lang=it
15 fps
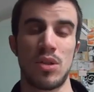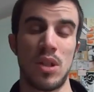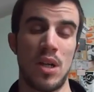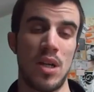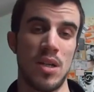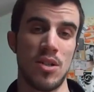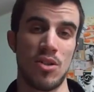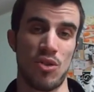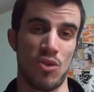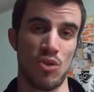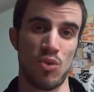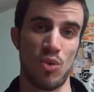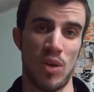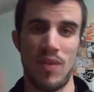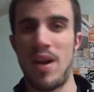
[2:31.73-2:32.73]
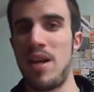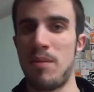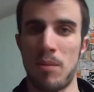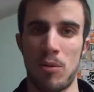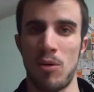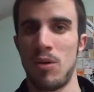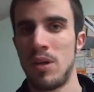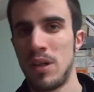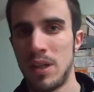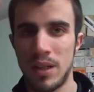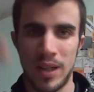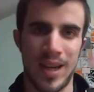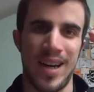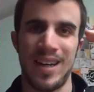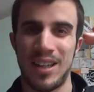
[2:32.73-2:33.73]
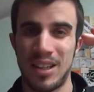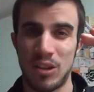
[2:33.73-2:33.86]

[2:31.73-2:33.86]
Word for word: eh, sono su livelli proprio eh,